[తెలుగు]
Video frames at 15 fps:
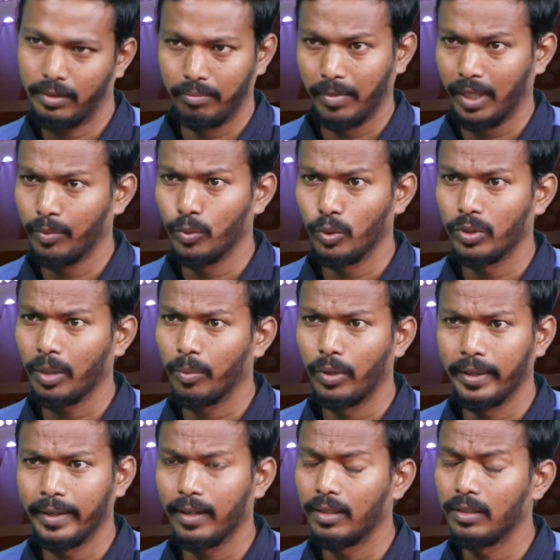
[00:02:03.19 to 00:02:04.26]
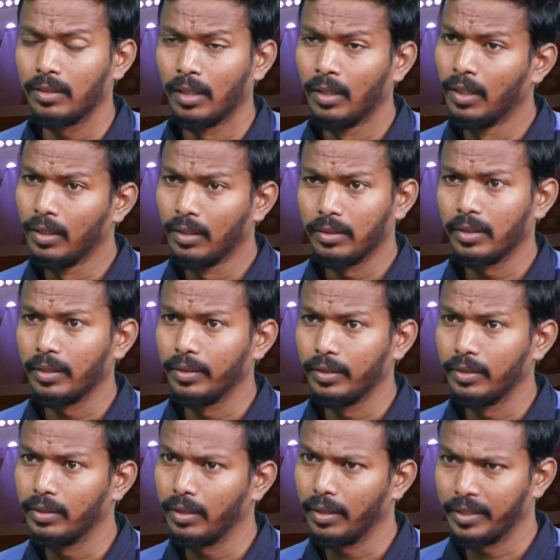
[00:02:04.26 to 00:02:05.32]
మనం చూసాం రికార్డ్స్
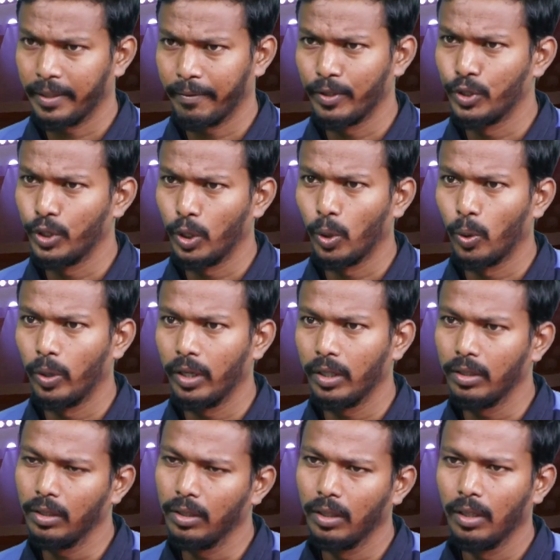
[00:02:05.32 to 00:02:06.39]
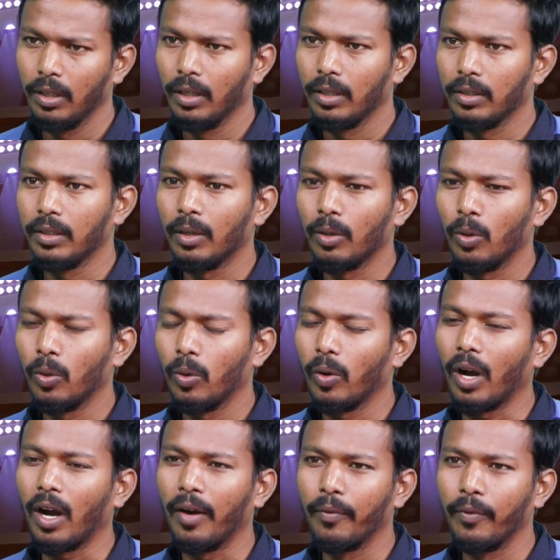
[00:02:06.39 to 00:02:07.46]
సెవెన్ జీరో ఉండేది దా
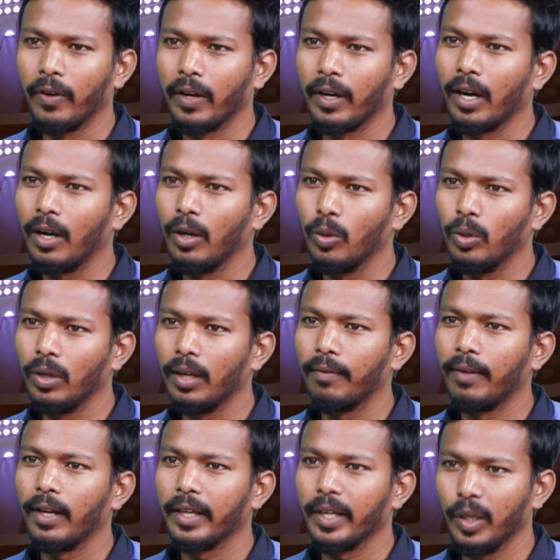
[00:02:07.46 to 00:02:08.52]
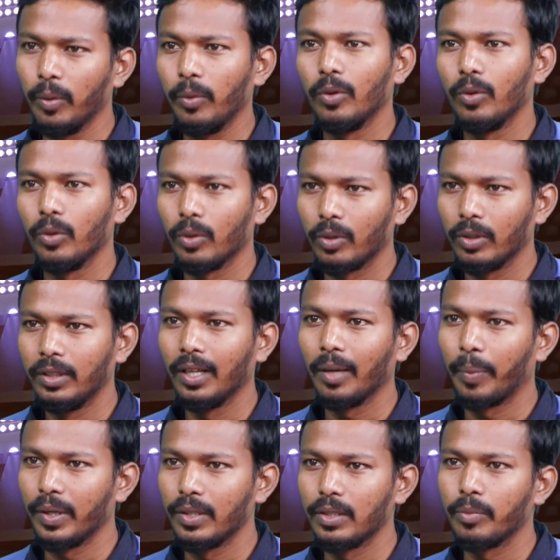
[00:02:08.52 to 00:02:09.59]
ఆ రికార్డ్ కూడా వాళ్ళకి కొద్దిగా
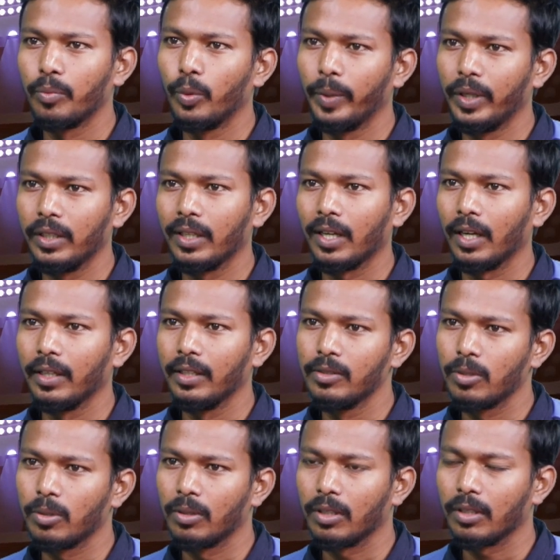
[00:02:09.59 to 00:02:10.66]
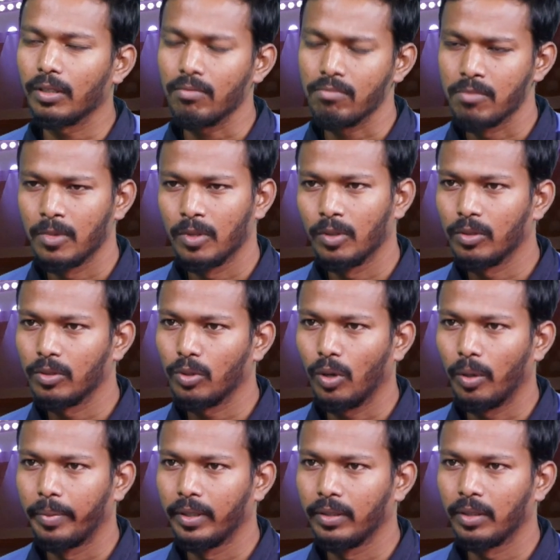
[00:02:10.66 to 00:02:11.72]
ప్రెషర్ మూమెంట్ని కలిగించి ఉంటుంది సో ఆ
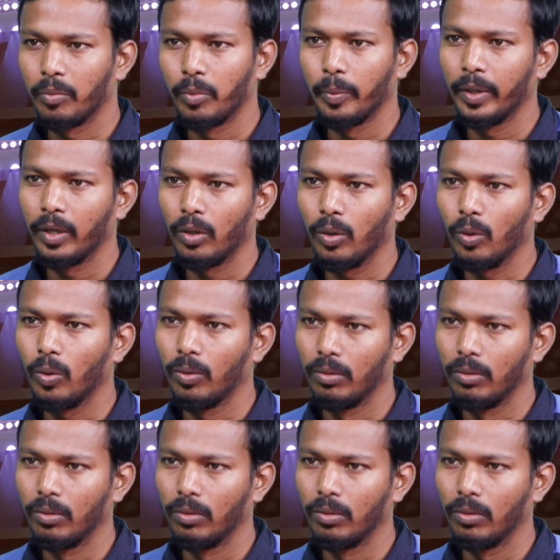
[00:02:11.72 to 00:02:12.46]
ప్రెషర్ మూమెంట్లో